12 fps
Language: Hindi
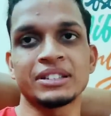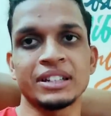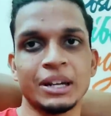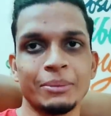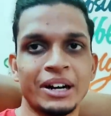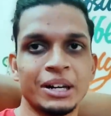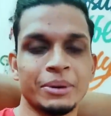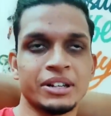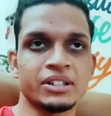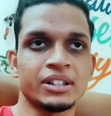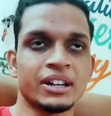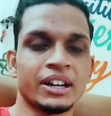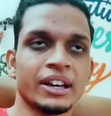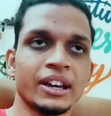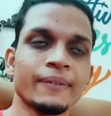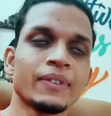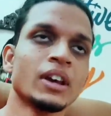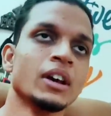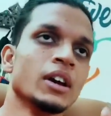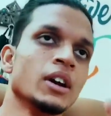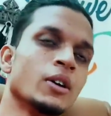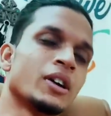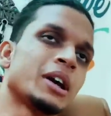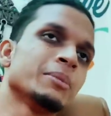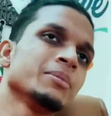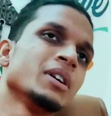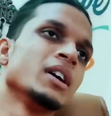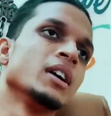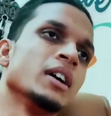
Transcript: इंस्टाग्राम आई डी करेंगे और हम